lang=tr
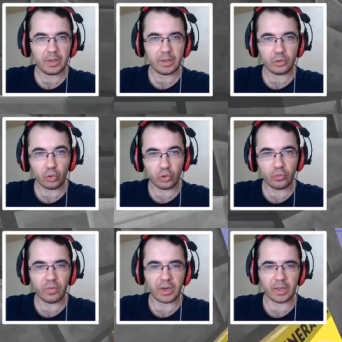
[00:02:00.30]

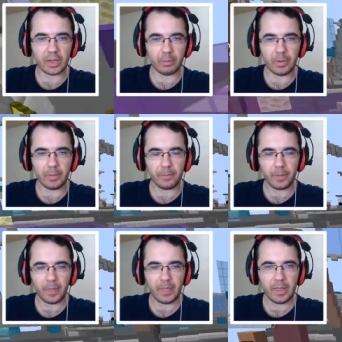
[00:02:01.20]
Sözüm vardı adama.
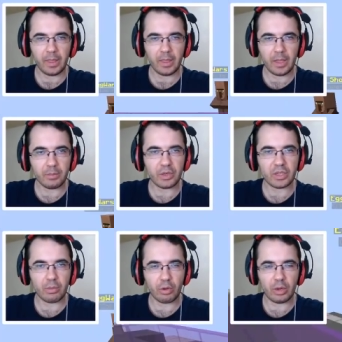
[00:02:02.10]
Dedim ki
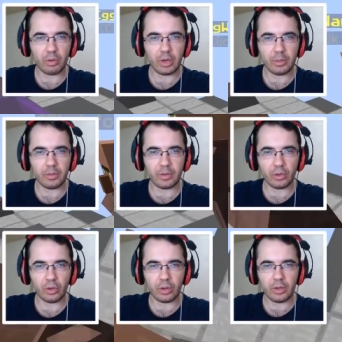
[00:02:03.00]
işte böyle böyle bir
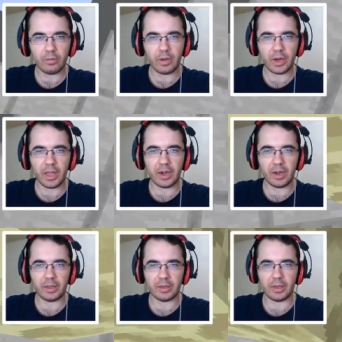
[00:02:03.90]
video var
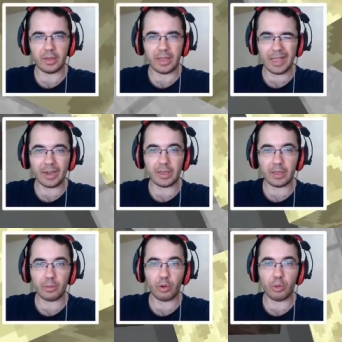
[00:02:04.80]
Erenay. E, Erenay
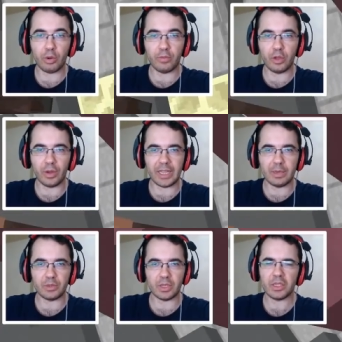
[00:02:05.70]
dedi ki böyle böyle video var gelir misin?